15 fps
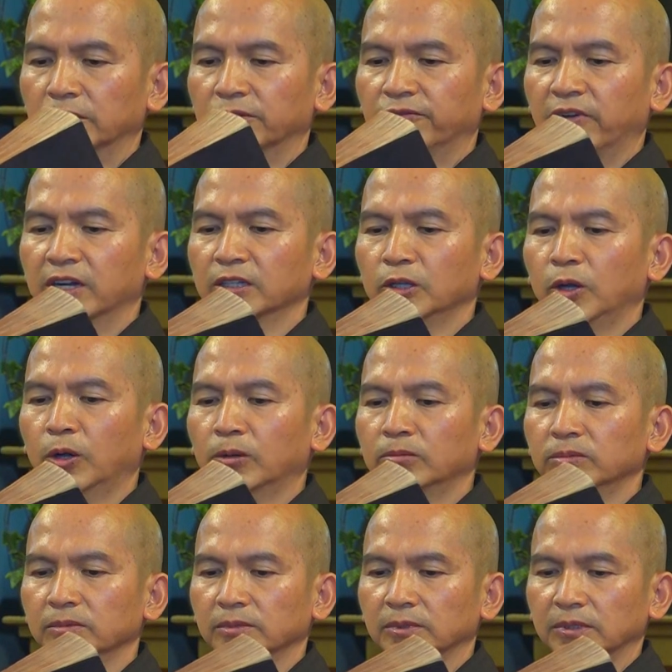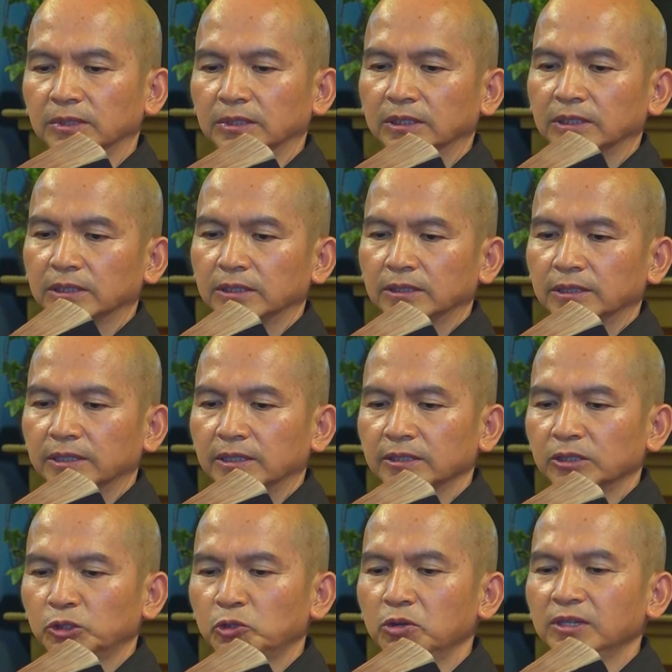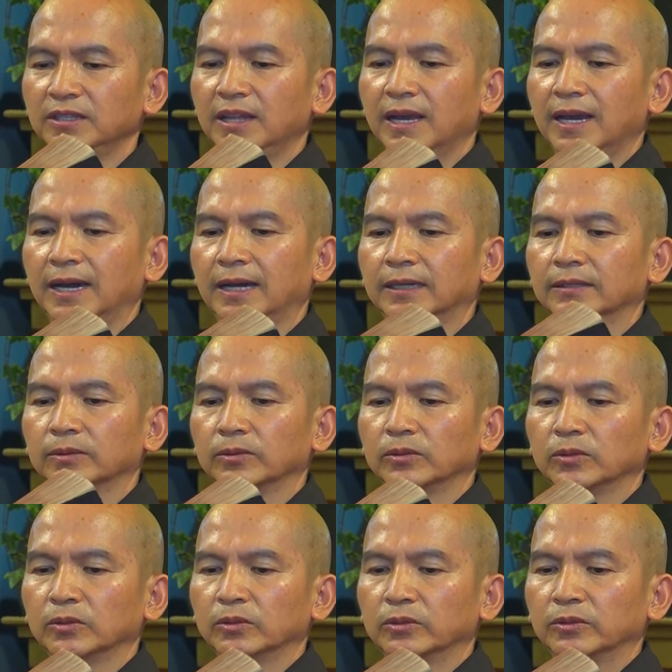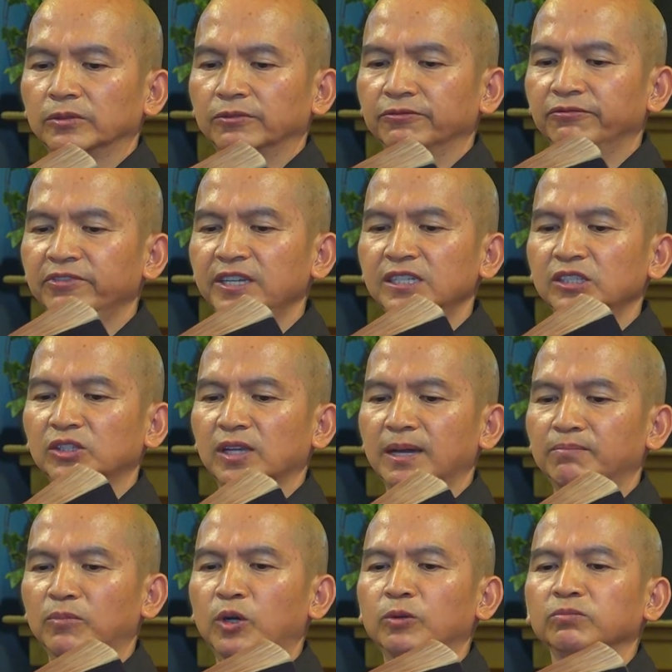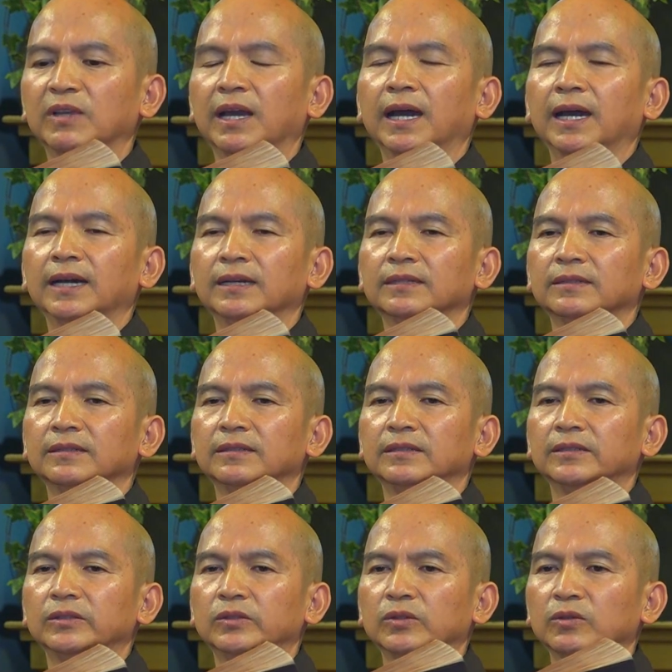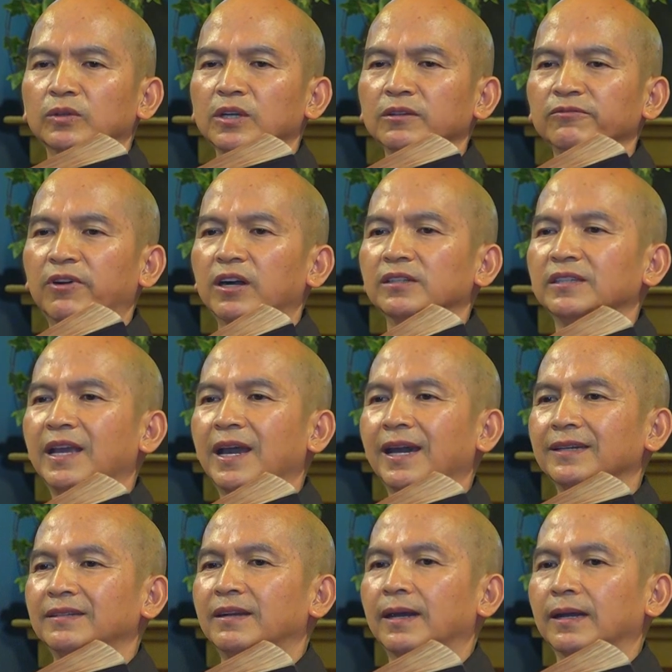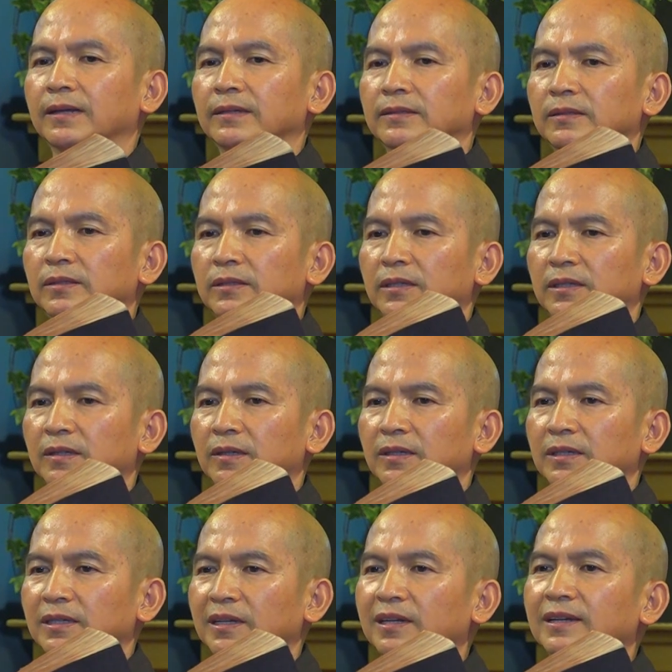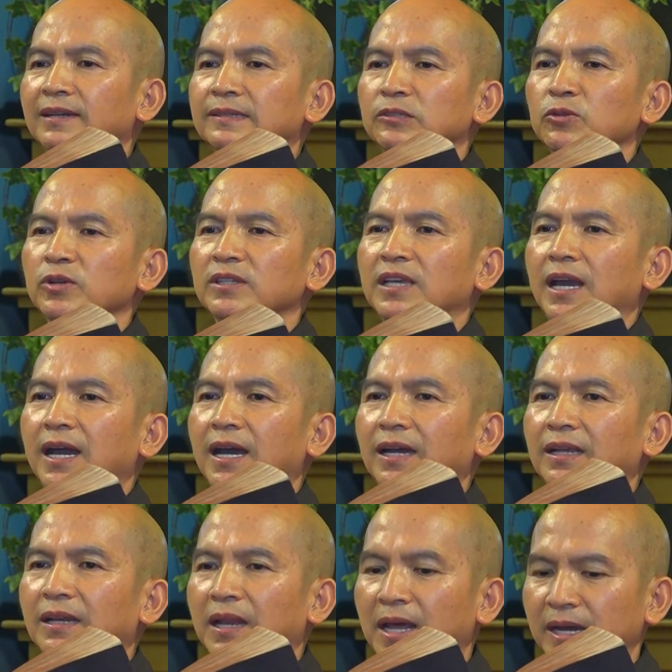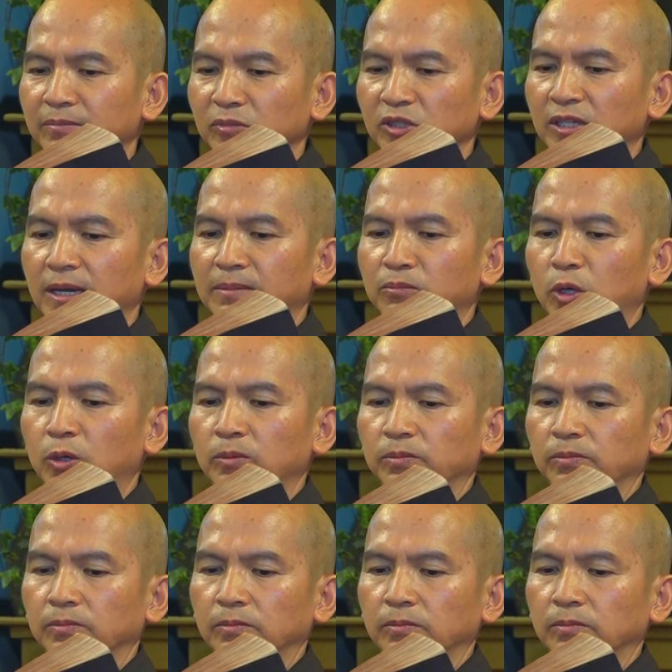Phật ngôn xuất gia vi sa môn giả. Đức Phật dạy rằng người xuất gia làm sa môn,